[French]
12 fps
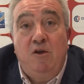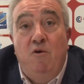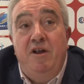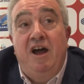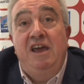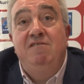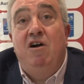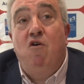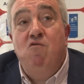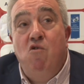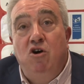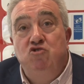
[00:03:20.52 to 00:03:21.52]
qu'on arrive à
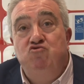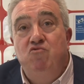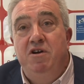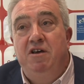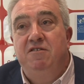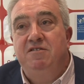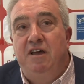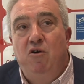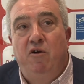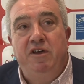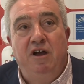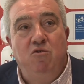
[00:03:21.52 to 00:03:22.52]
revoir jouer un stade
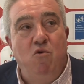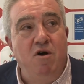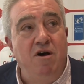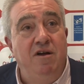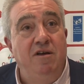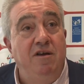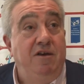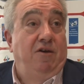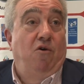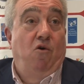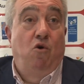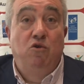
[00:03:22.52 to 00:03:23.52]
Oriacois
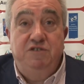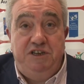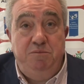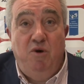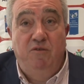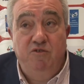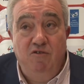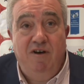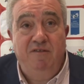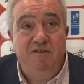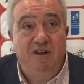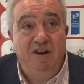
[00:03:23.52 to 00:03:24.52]
aussi bon
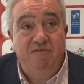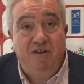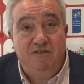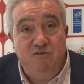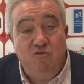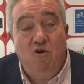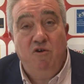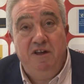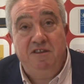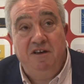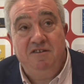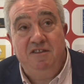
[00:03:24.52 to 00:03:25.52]
devant, dans les phases de
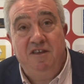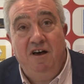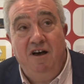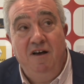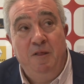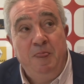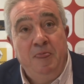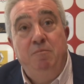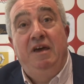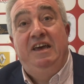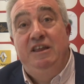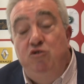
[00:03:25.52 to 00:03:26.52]
conquête, etc.,
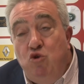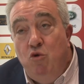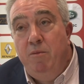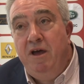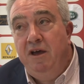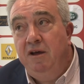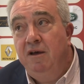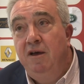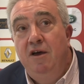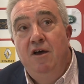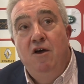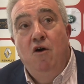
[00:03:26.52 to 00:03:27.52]
mais qui demain
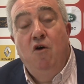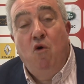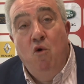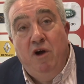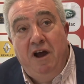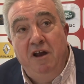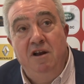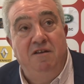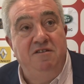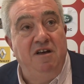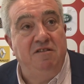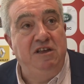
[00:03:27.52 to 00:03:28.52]
recrée de
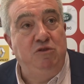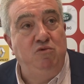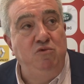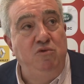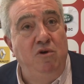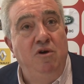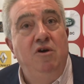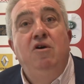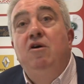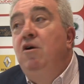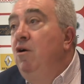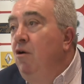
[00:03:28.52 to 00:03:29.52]
l'incertitude,
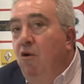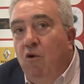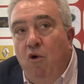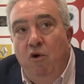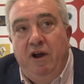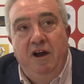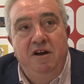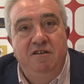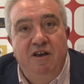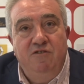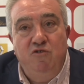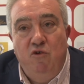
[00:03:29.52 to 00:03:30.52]
recrée
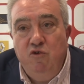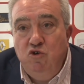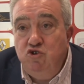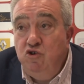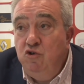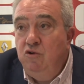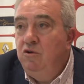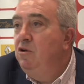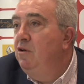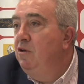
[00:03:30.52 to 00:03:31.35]
des actions de jeu